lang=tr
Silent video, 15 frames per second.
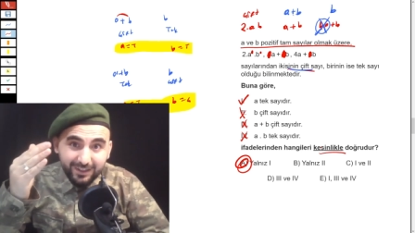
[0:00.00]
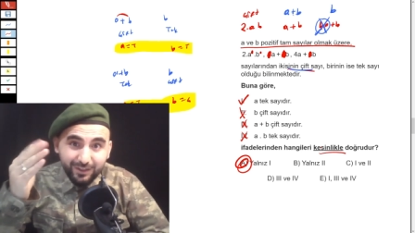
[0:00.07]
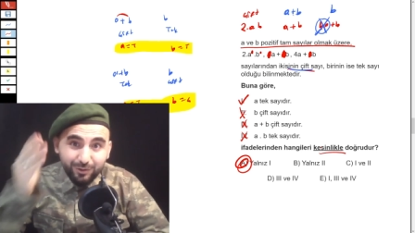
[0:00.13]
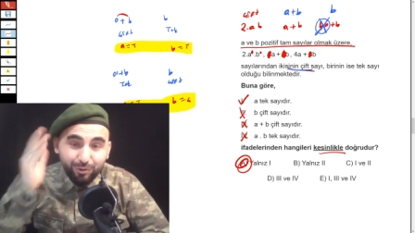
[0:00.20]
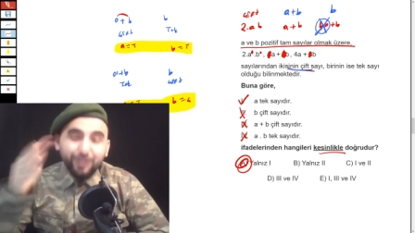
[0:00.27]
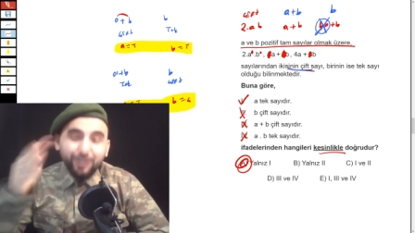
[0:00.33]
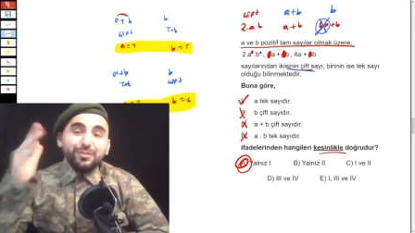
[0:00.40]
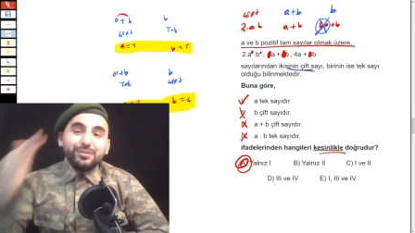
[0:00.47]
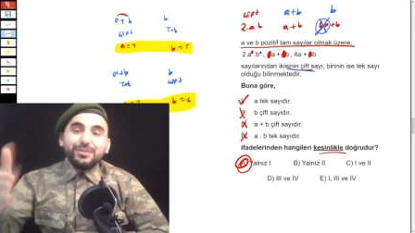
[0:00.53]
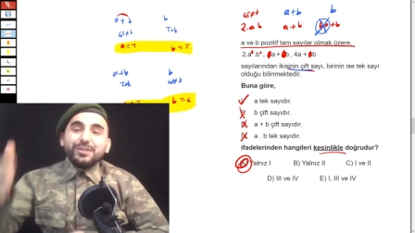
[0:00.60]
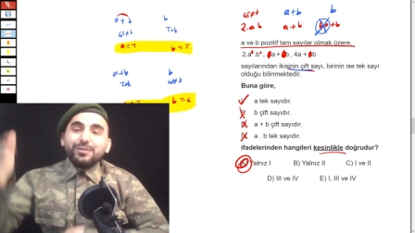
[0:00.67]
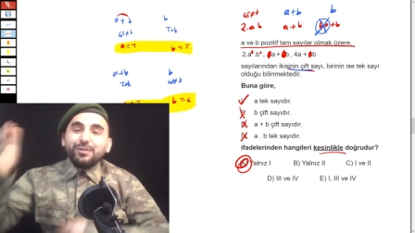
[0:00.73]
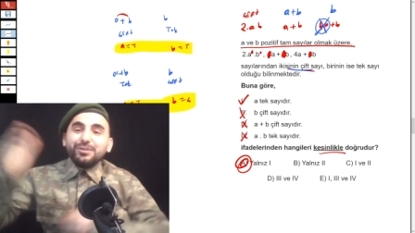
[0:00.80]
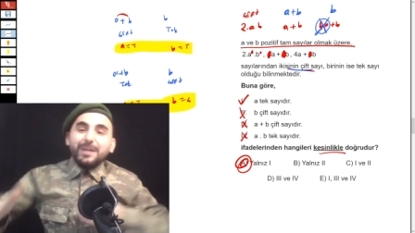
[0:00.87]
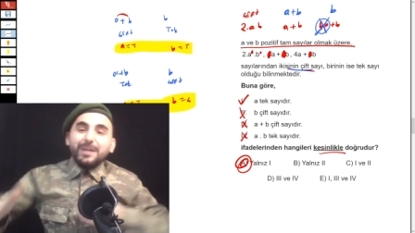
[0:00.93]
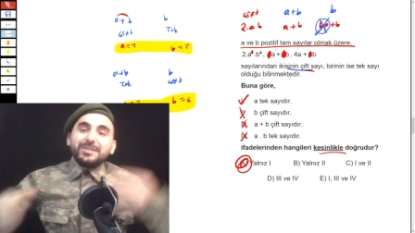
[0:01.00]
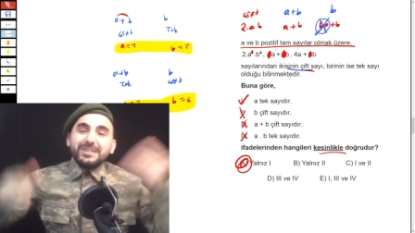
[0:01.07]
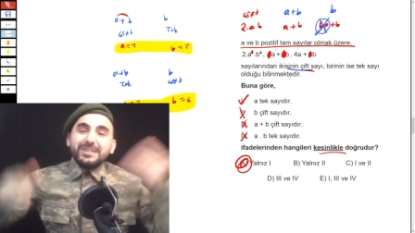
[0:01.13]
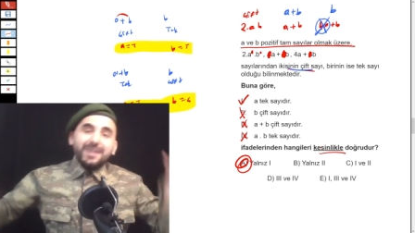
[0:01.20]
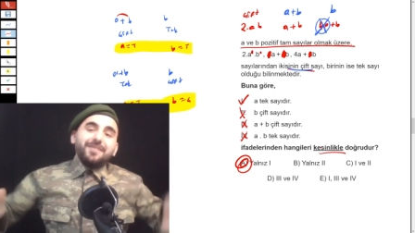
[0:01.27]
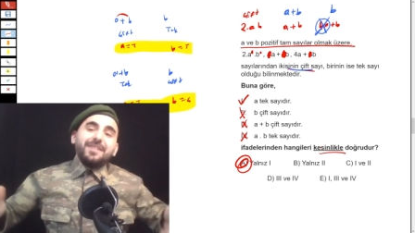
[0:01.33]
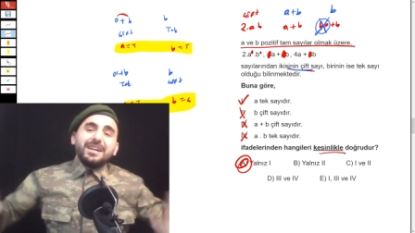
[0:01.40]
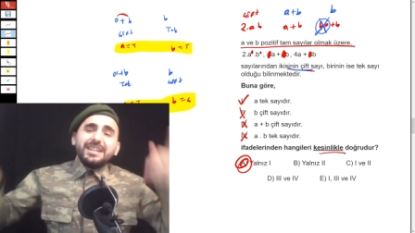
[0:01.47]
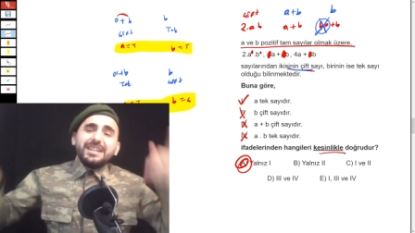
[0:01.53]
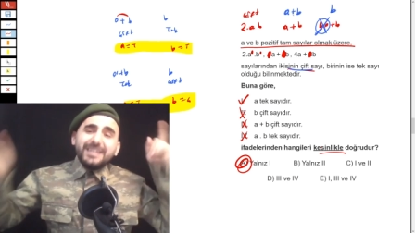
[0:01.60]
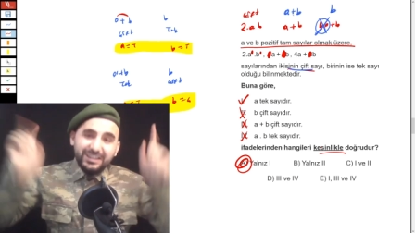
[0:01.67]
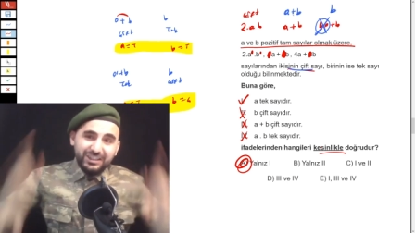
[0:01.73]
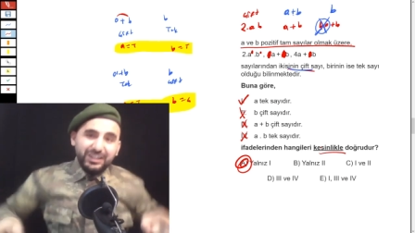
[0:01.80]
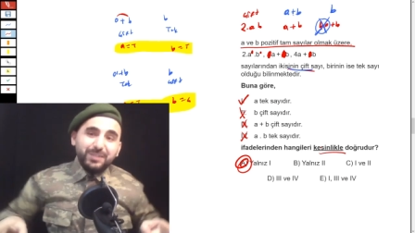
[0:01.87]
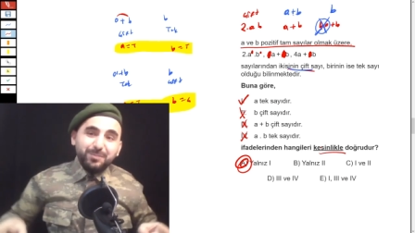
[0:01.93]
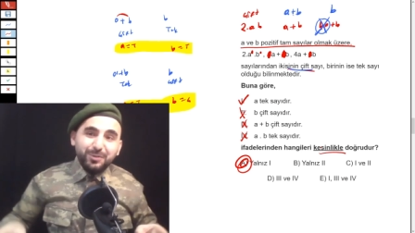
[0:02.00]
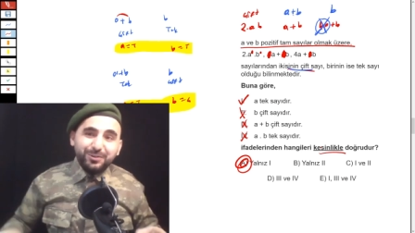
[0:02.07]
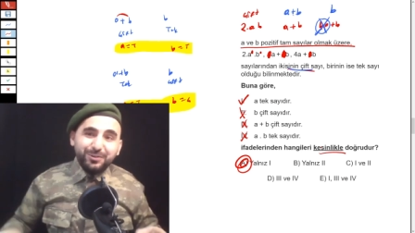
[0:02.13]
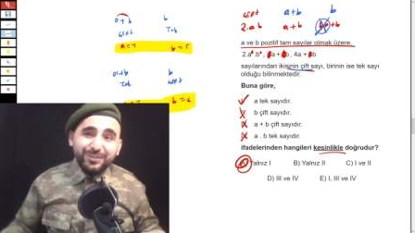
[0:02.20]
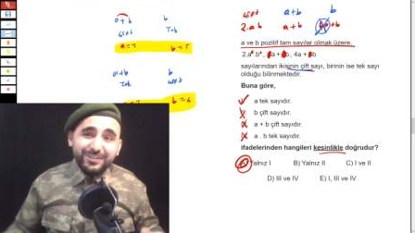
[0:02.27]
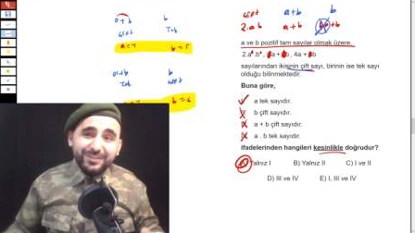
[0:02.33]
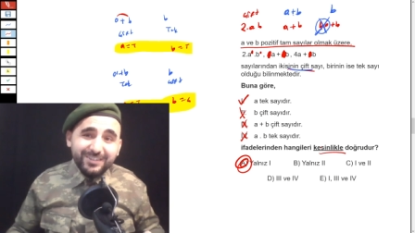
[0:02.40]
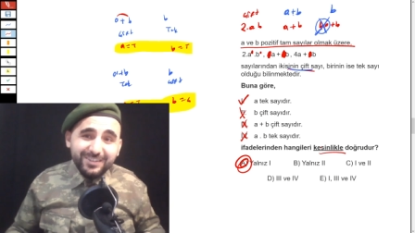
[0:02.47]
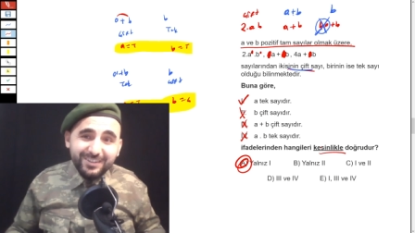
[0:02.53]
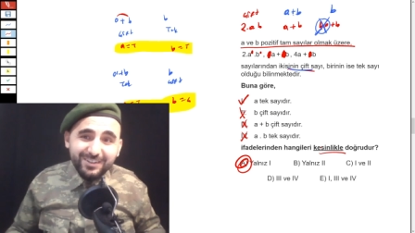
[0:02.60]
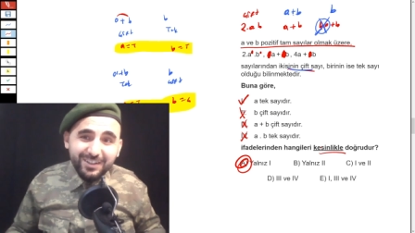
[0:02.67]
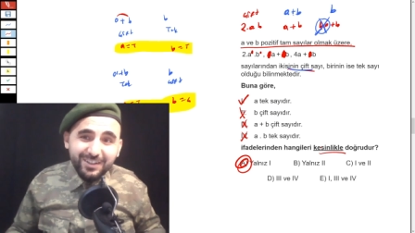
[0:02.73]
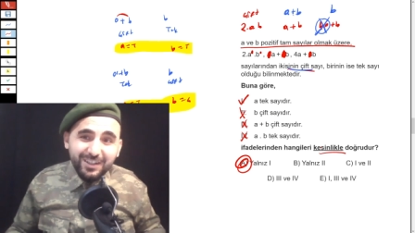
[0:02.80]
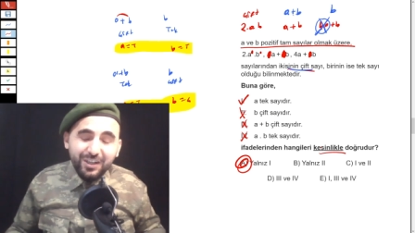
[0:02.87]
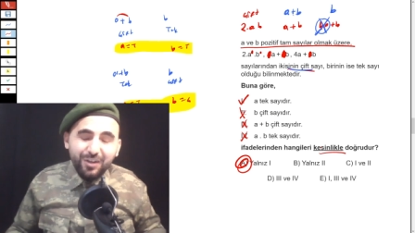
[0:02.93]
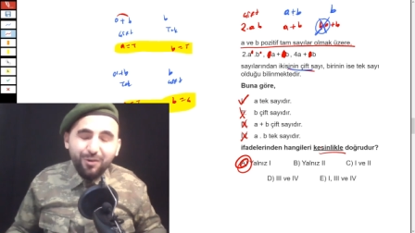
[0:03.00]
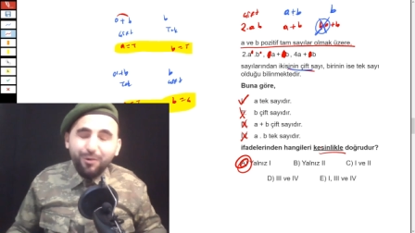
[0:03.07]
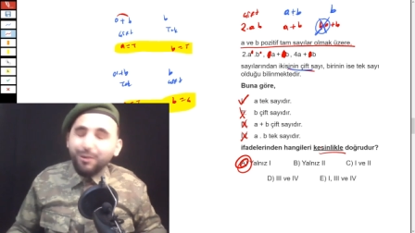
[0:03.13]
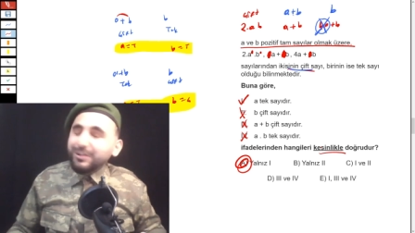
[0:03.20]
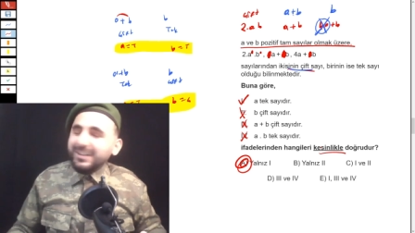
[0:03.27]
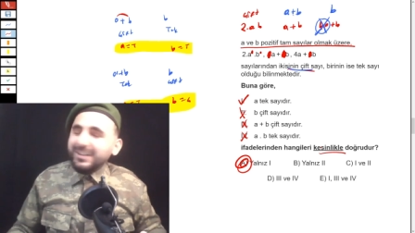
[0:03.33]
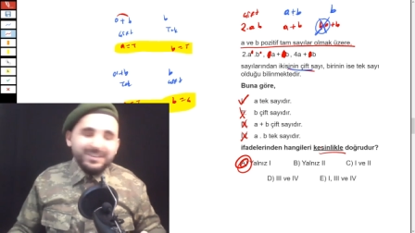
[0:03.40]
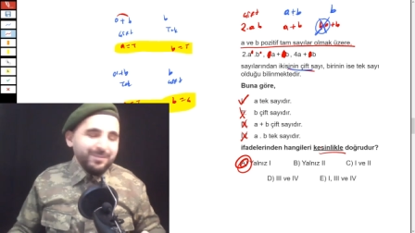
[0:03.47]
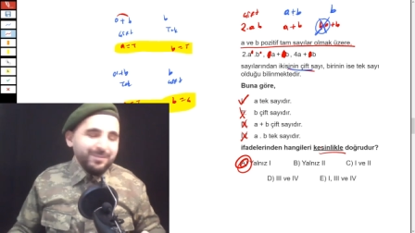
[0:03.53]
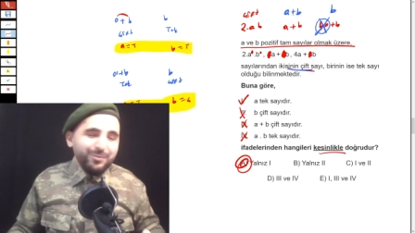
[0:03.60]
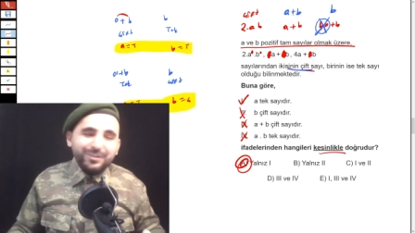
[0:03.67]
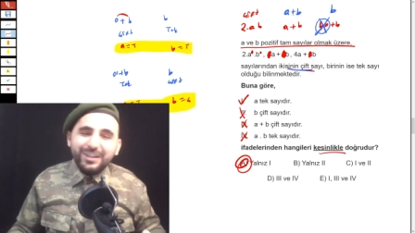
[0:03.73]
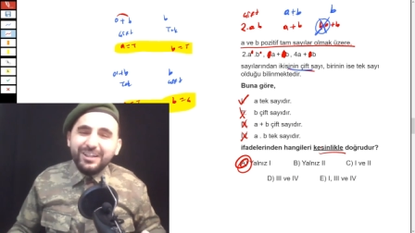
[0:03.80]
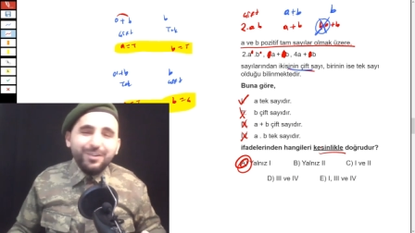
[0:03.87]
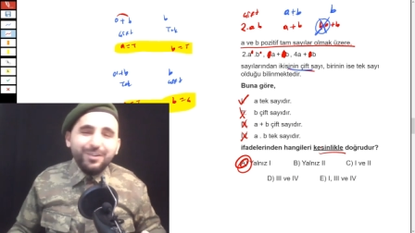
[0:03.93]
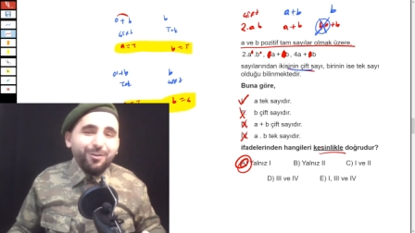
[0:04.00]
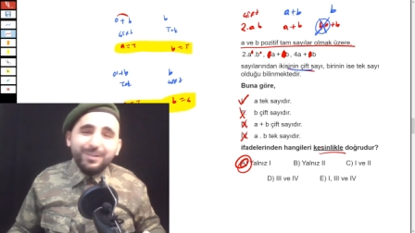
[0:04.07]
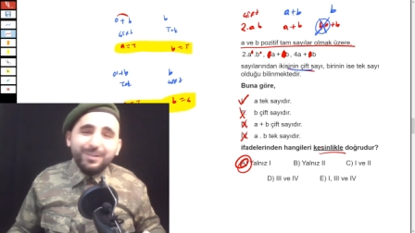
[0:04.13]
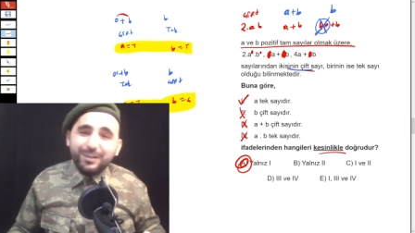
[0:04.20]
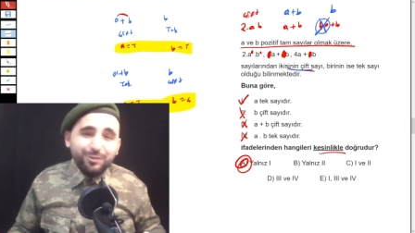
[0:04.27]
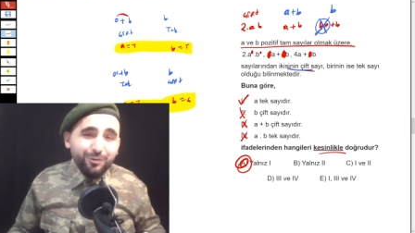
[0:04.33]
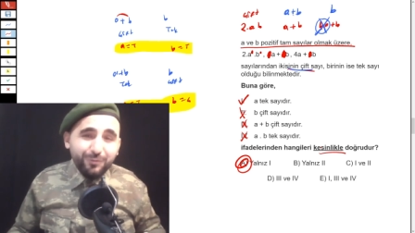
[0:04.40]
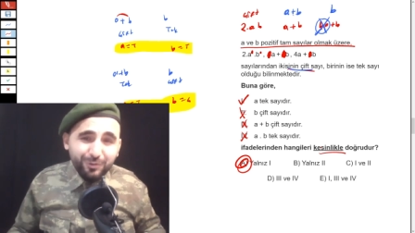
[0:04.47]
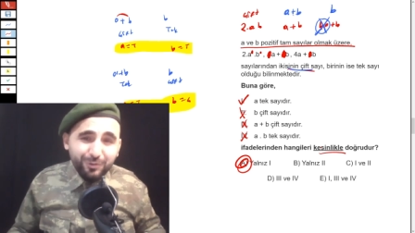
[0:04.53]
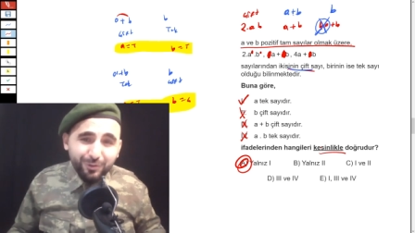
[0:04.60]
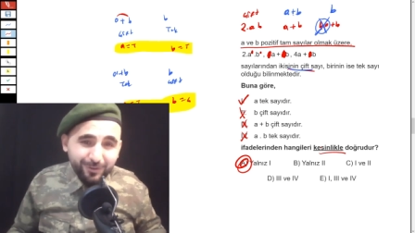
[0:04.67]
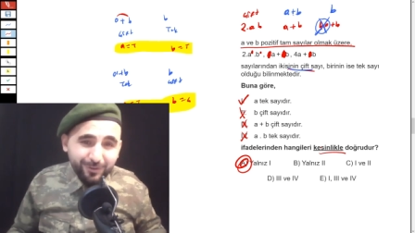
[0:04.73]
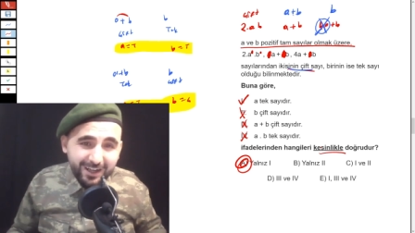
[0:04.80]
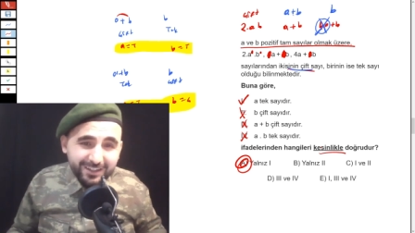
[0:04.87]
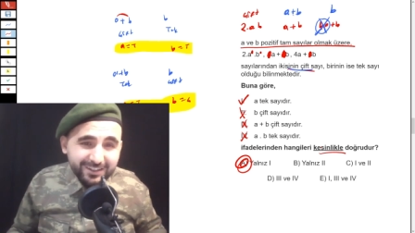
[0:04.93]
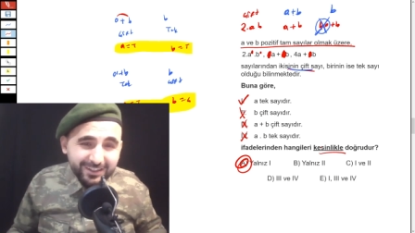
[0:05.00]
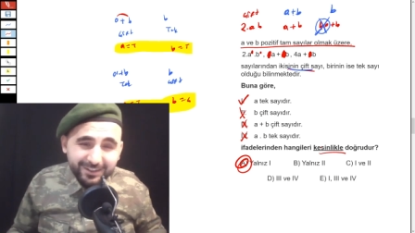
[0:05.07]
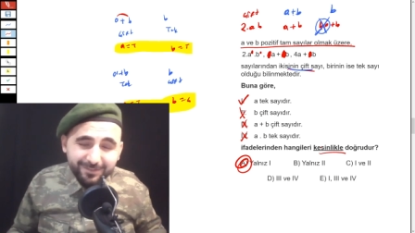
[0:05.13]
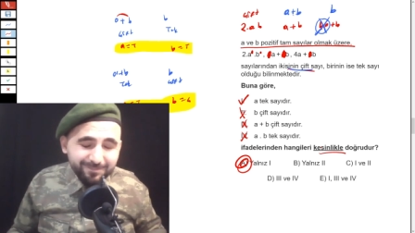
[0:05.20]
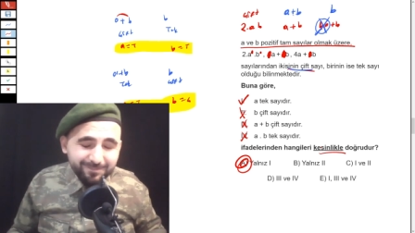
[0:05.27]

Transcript: Sonra diyorsunuz ki hocam sınav var neden çekmiyorsunuz? Hocanızın bununla ilgili o kadar çok videosu var ki.